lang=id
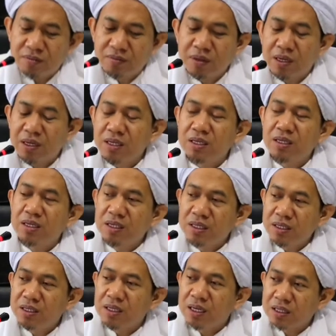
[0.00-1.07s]
biar
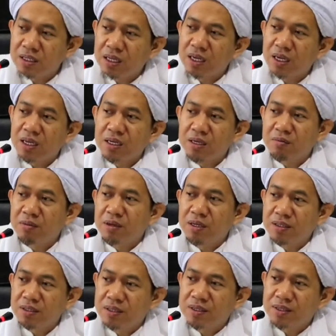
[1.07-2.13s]
ini diantara
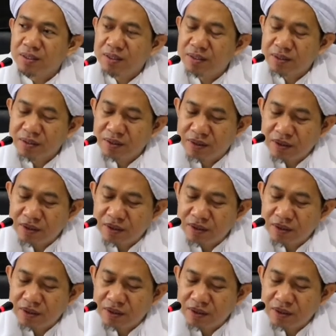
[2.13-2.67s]
hikmahnya ya